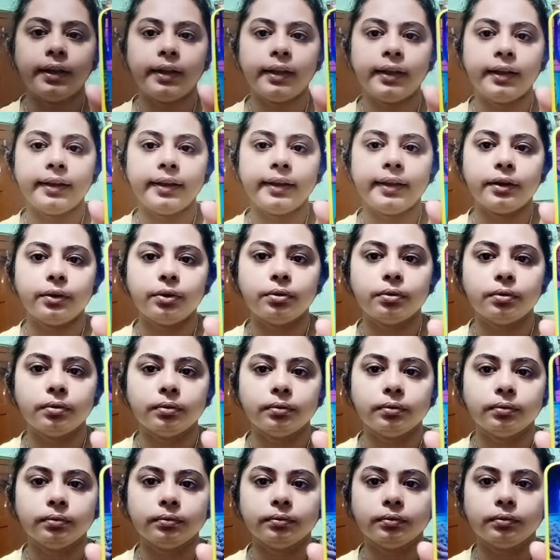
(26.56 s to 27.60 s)
এই দেখো
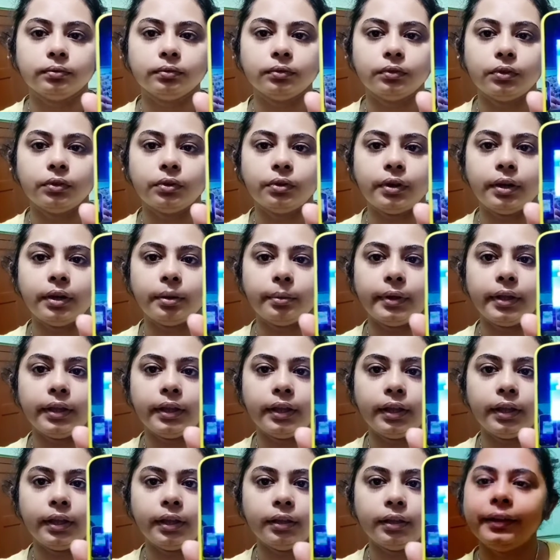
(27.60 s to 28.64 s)
কটা
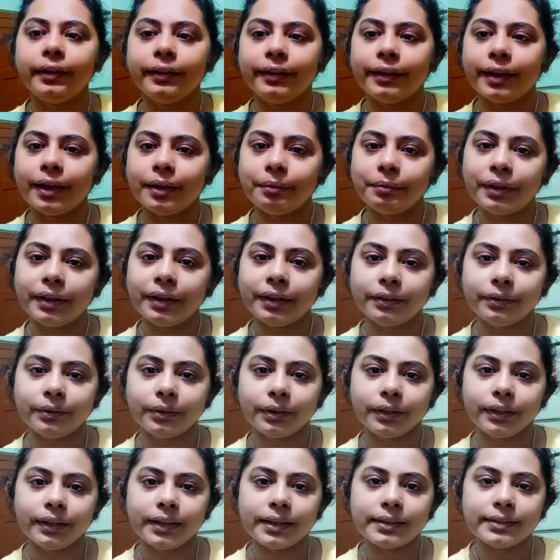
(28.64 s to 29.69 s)
বাজে টাইম
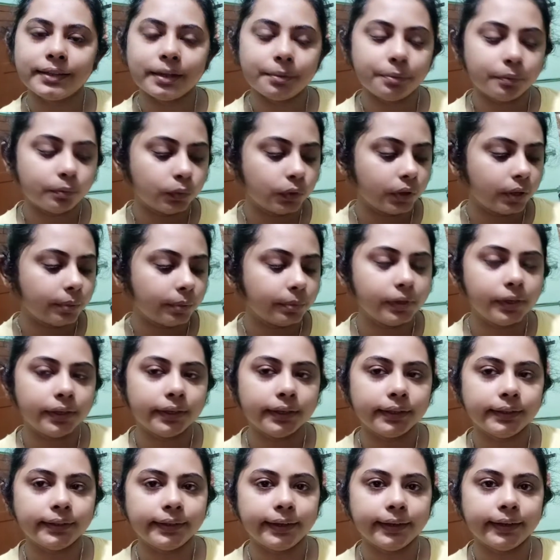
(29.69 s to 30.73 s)
দেখানোর কি আছে আমি মুখে বলে
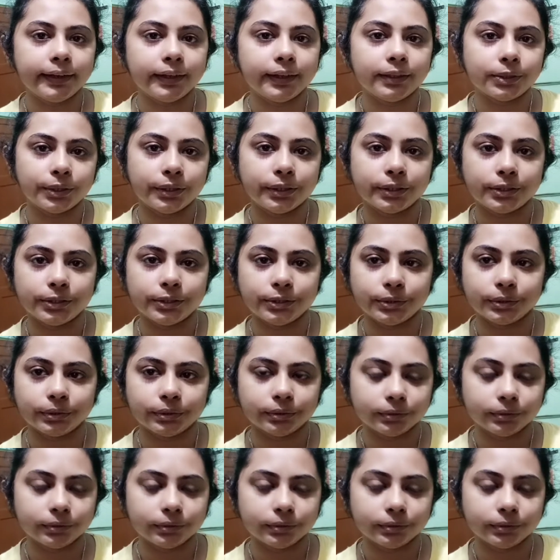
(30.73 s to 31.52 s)
দিচ্ছি এটাই যথেষ্ট